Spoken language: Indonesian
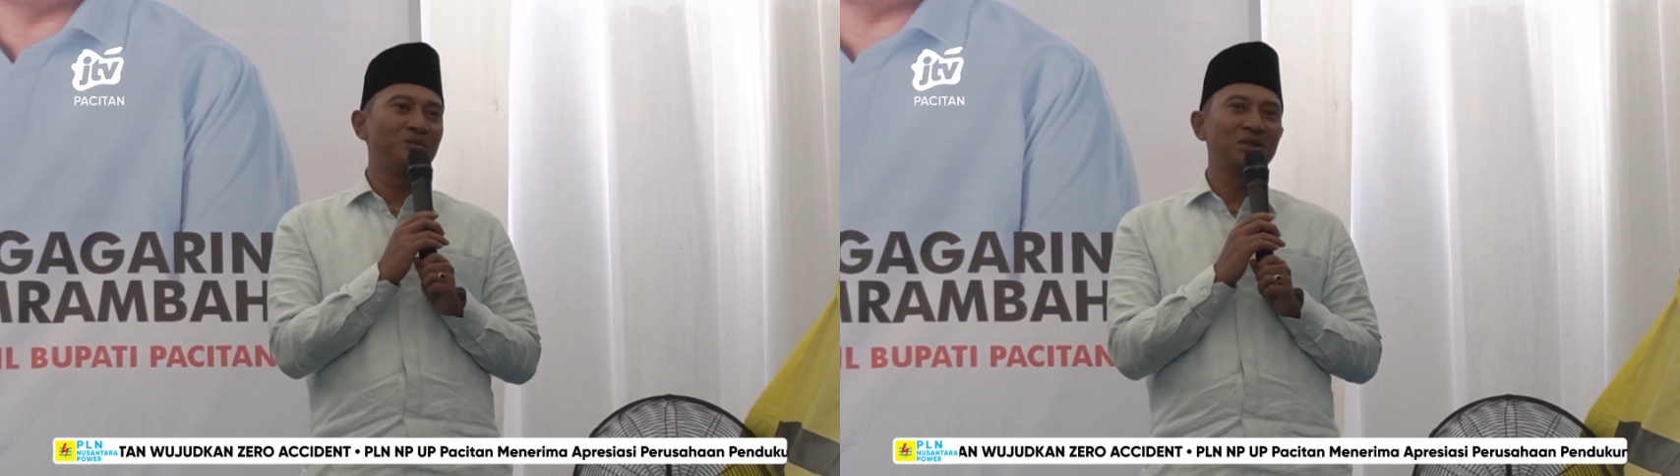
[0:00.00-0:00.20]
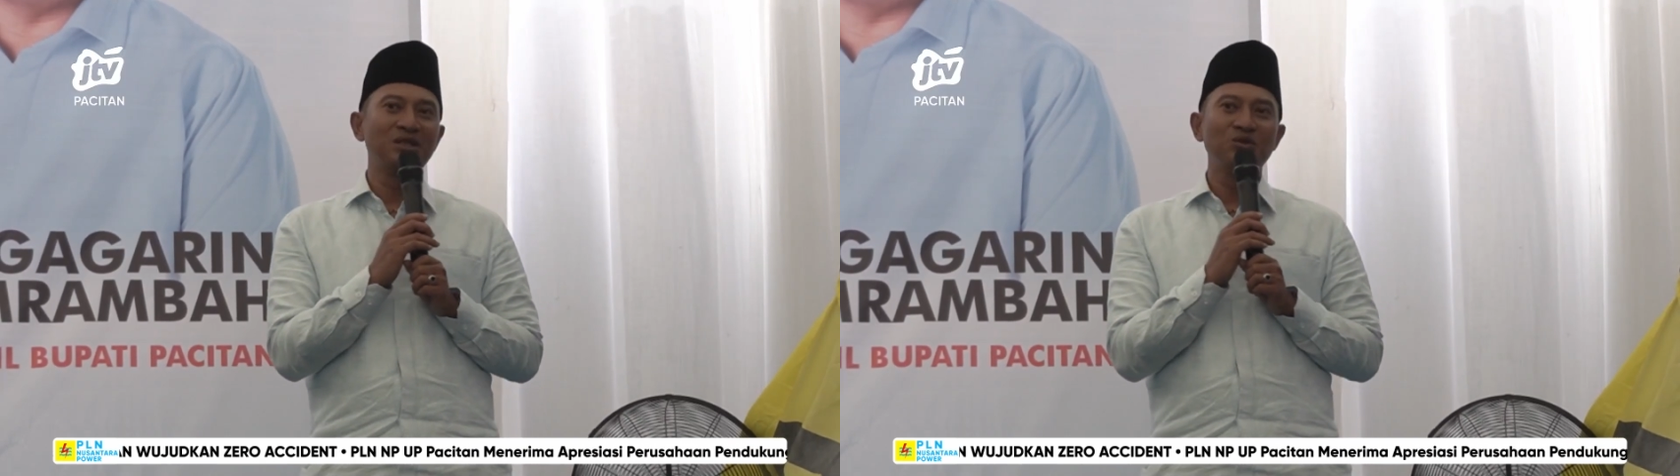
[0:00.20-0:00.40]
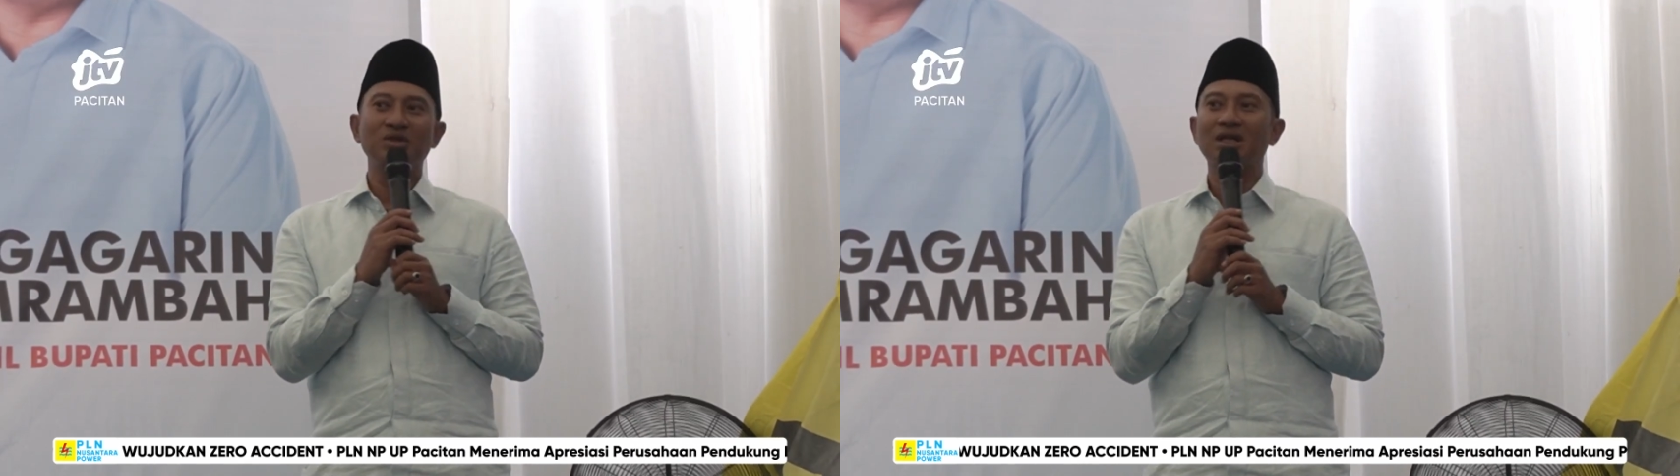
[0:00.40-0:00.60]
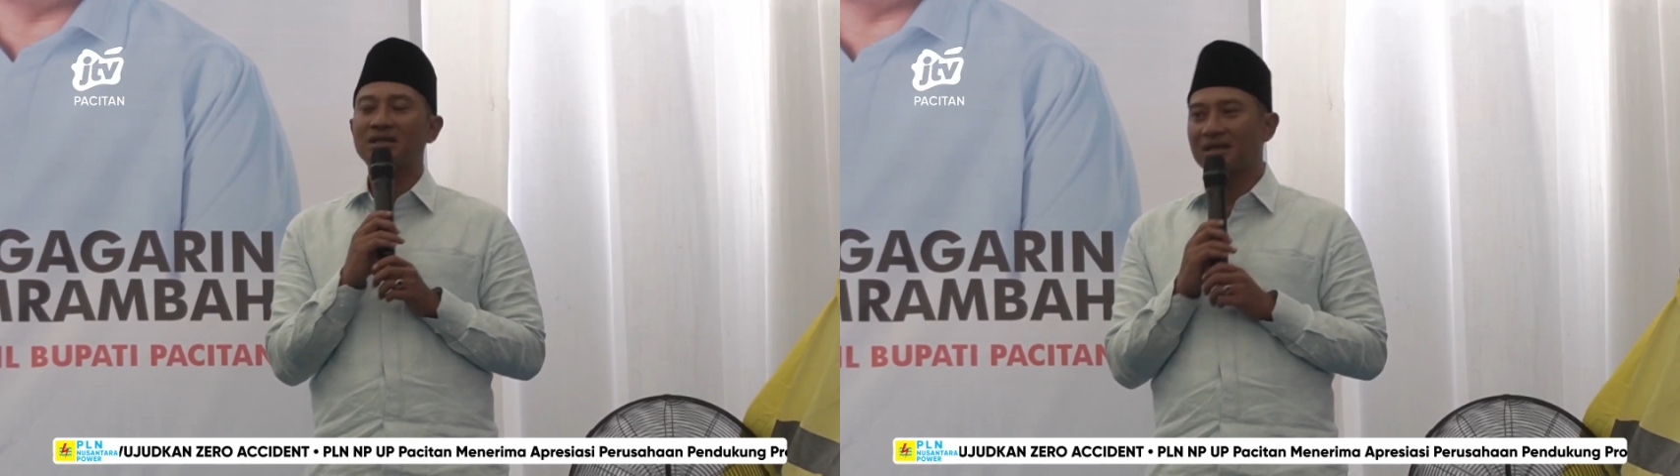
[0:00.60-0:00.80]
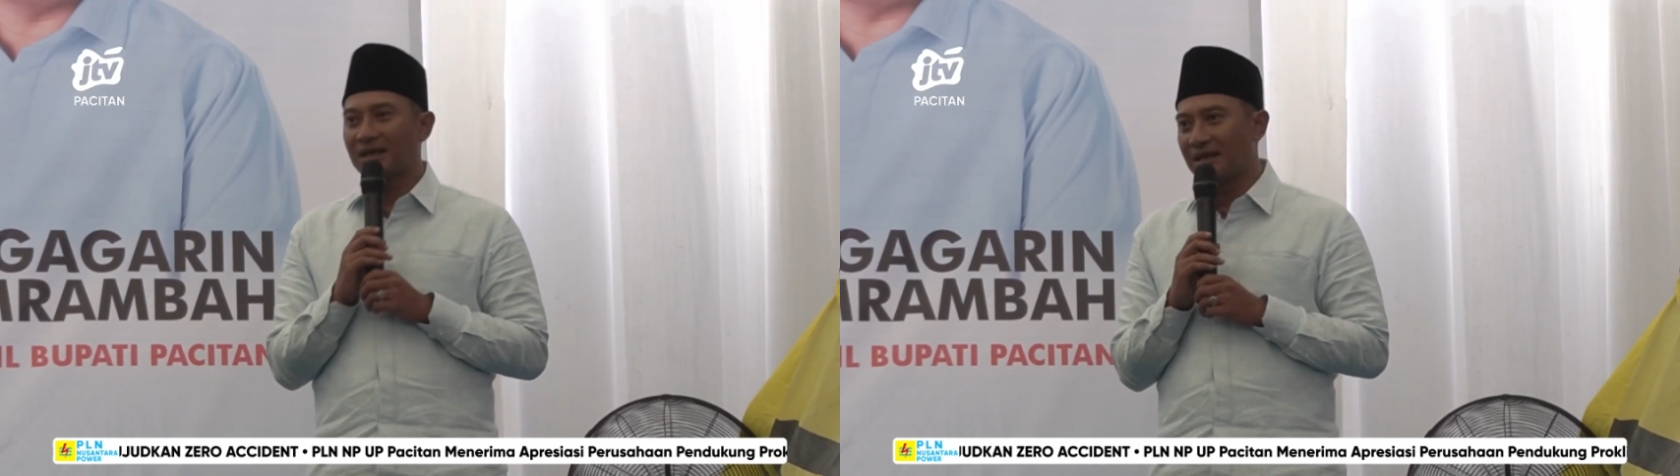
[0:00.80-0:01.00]

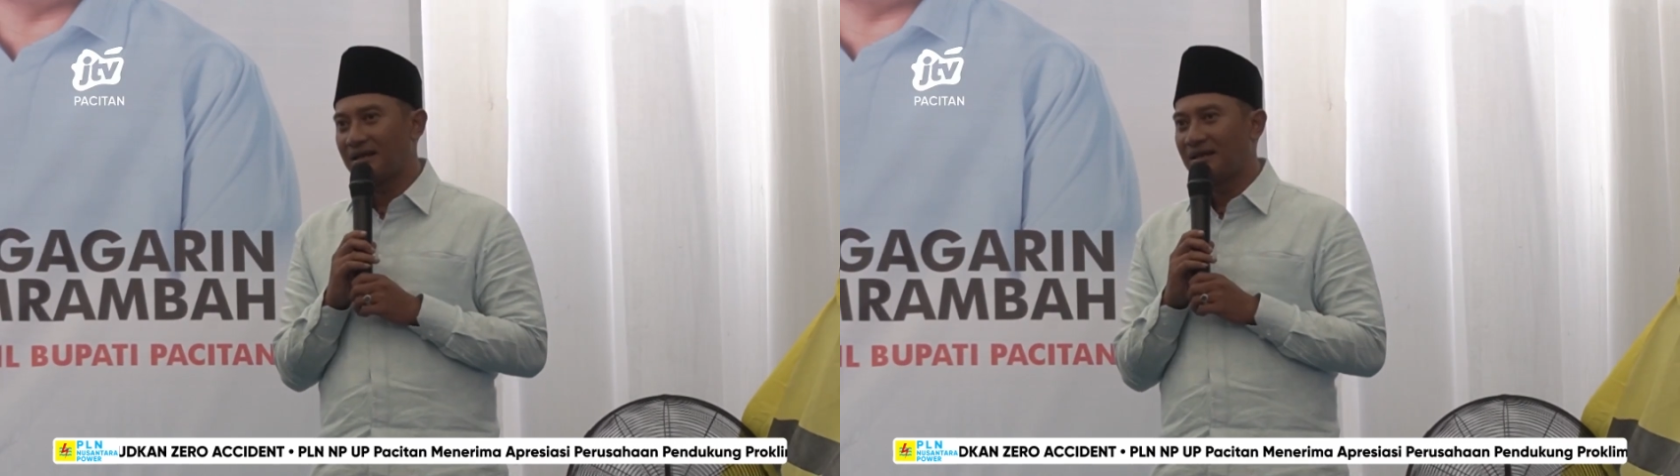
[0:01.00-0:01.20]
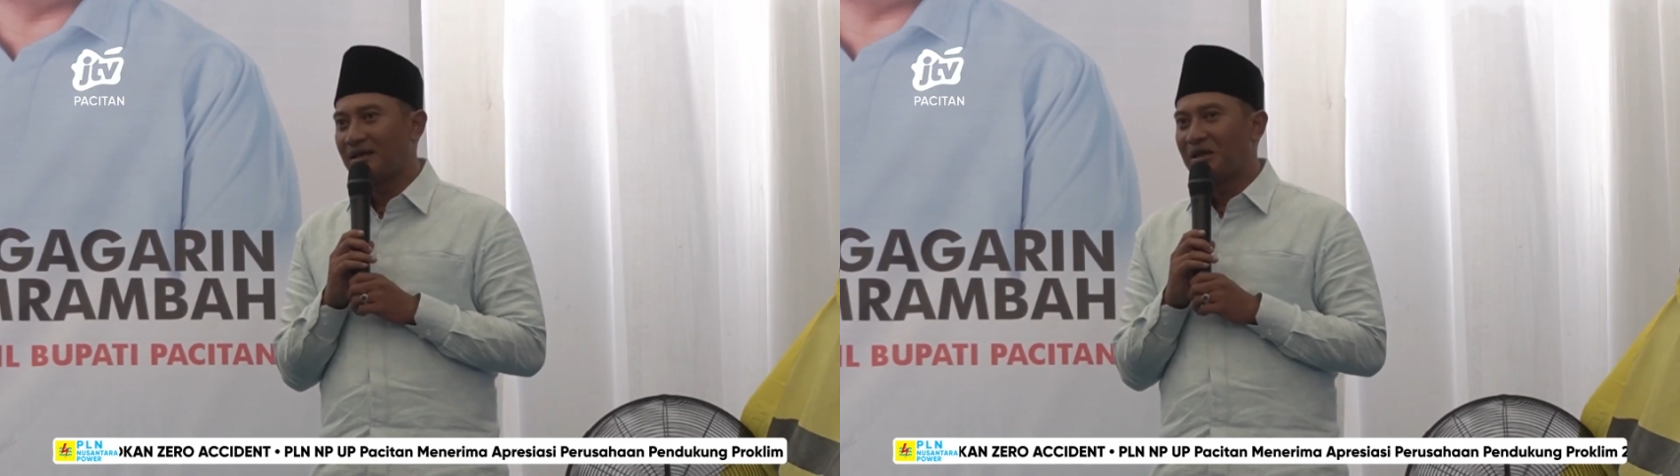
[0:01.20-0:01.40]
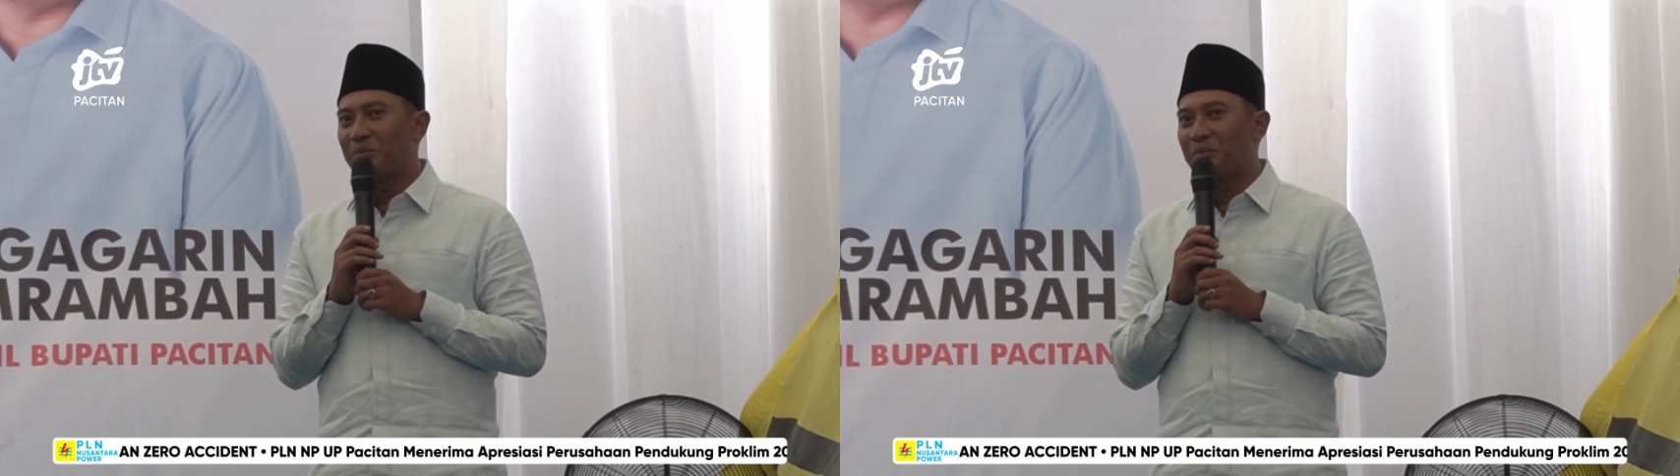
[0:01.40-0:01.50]
menuntaskan